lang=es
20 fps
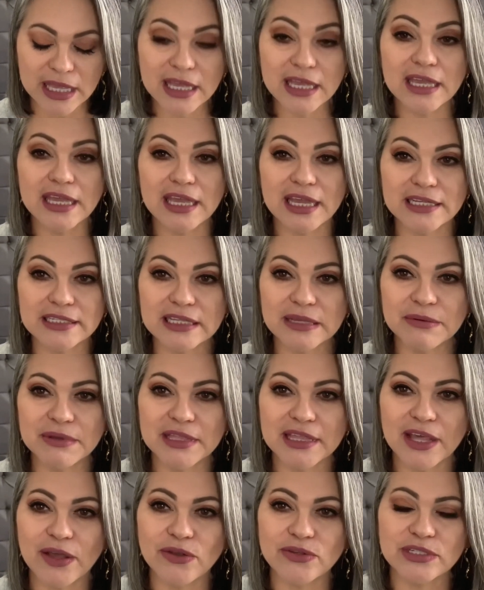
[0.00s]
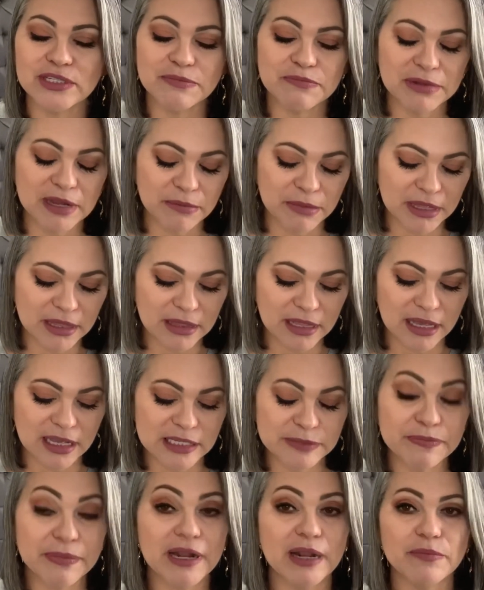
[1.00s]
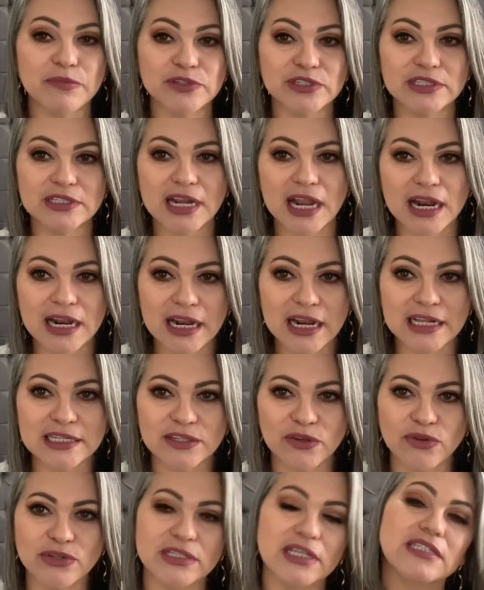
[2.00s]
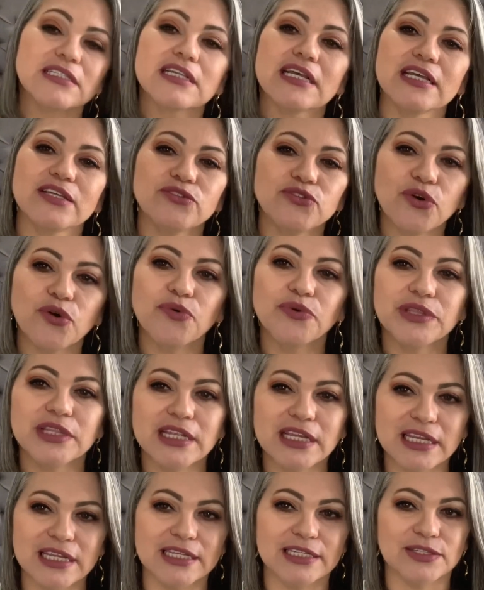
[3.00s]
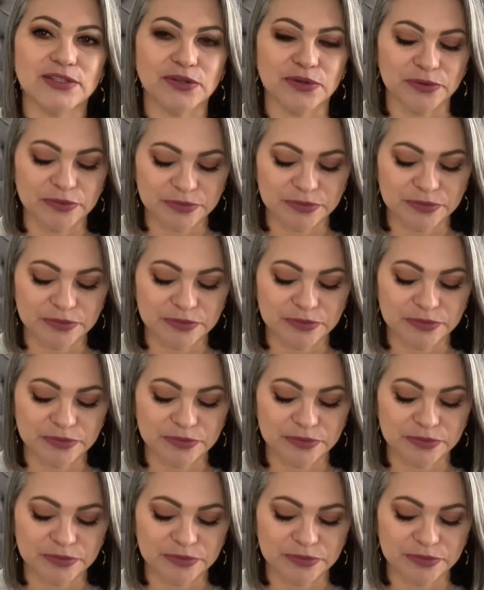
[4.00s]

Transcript: y este video simplemente es para mostrarles las cosas que yo utilizo.